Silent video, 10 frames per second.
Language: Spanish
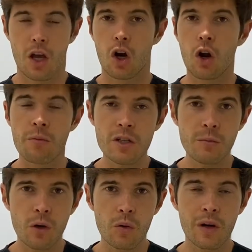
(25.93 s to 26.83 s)
Lo
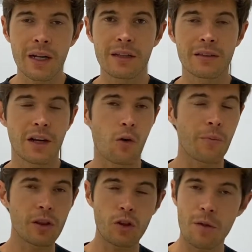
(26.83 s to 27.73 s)
mismo ocurre entre
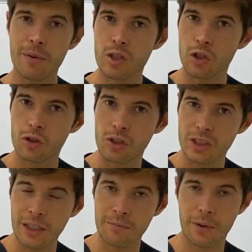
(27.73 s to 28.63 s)
aumento de pecho
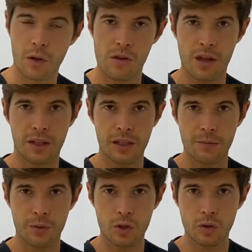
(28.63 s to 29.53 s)
simple con cicatriz
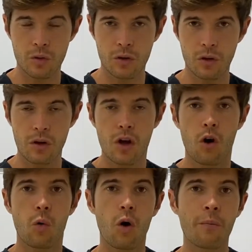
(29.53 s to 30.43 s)
por surco
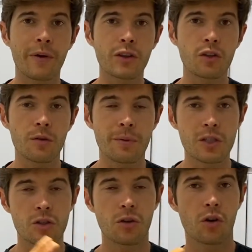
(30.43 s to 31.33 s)
o aumento de
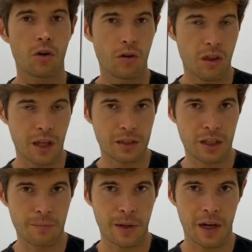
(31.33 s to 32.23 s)
pecho con
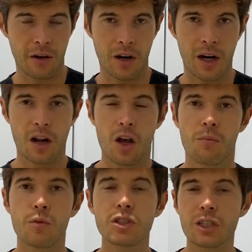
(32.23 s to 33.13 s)
cicatriz periareolar.
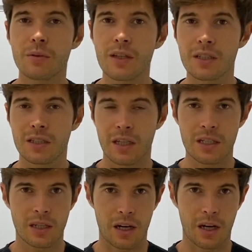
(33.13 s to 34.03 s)
Muchas veces estáis
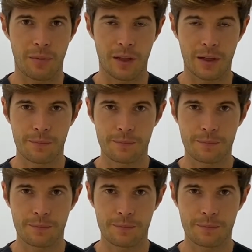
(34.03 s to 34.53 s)
en el límite.